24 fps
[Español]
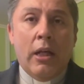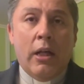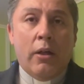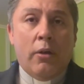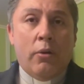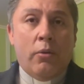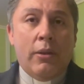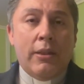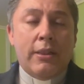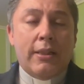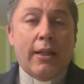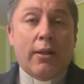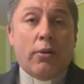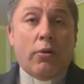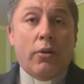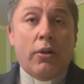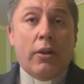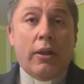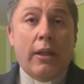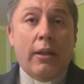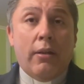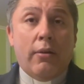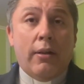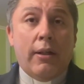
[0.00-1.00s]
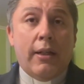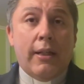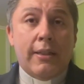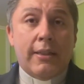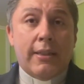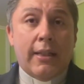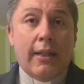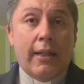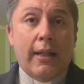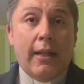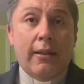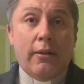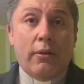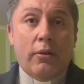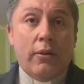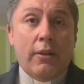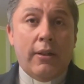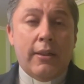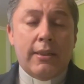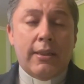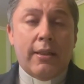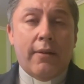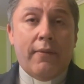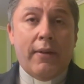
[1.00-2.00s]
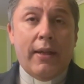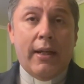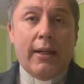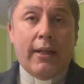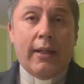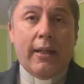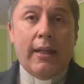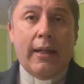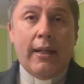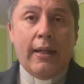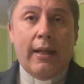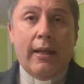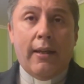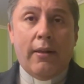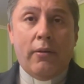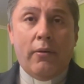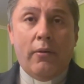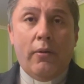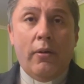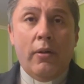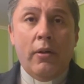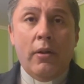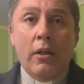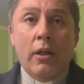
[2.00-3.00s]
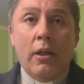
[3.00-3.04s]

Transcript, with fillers: No es acogido en Nazaret donde se había criado,